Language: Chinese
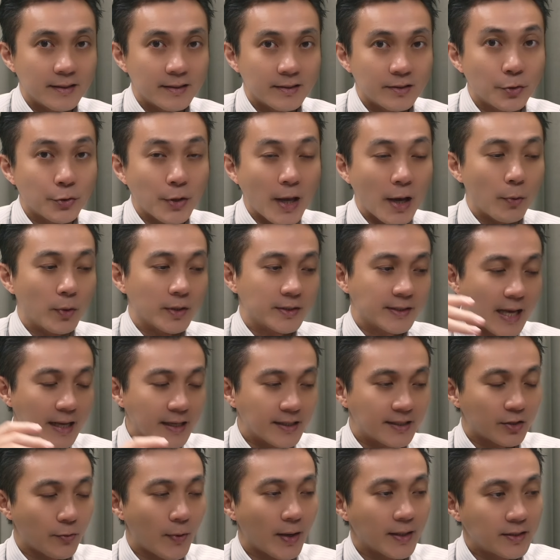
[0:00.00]
对不对？我
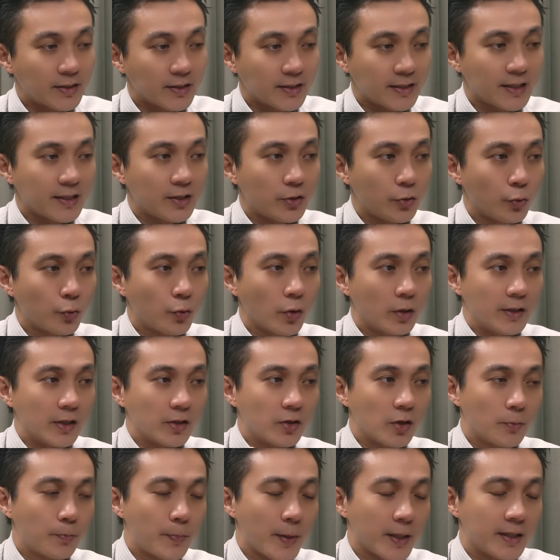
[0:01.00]
三十万资金如果能
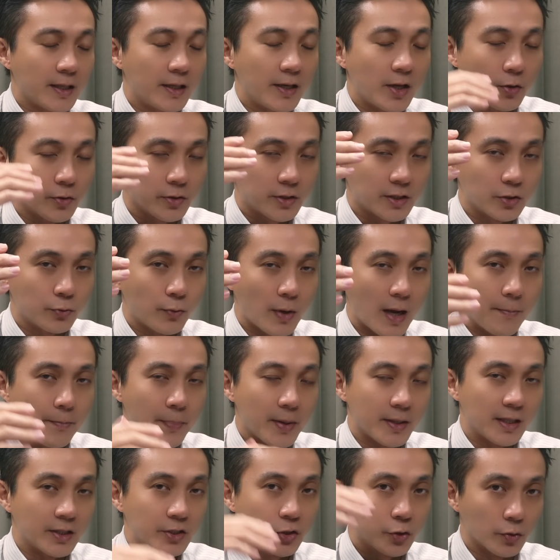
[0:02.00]
够变成六十万，
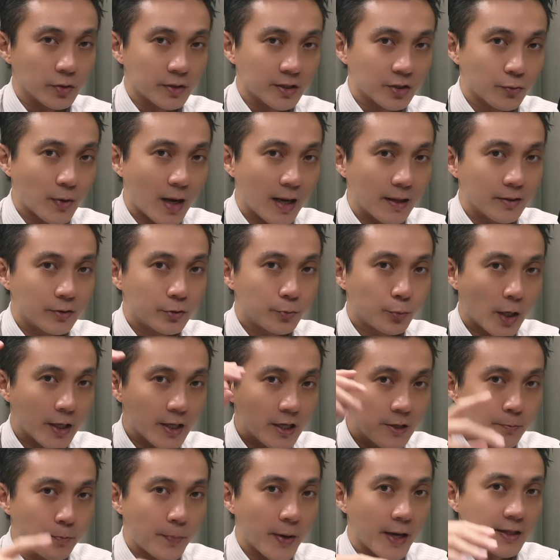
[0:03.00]
变成九十万，赚
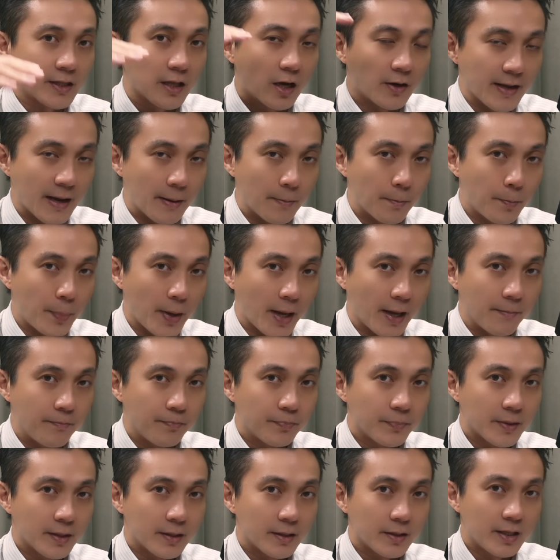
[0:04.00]
一倍到两倍
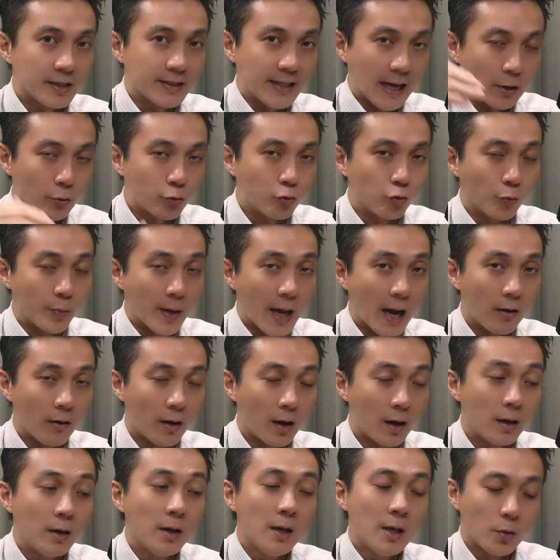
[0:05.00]
一档股票
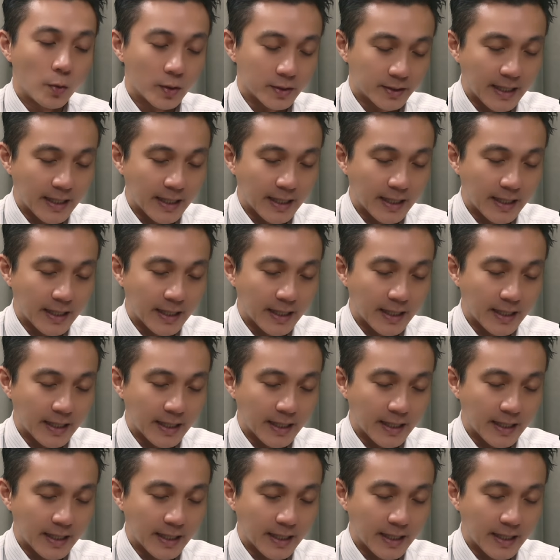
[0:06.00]
哦，我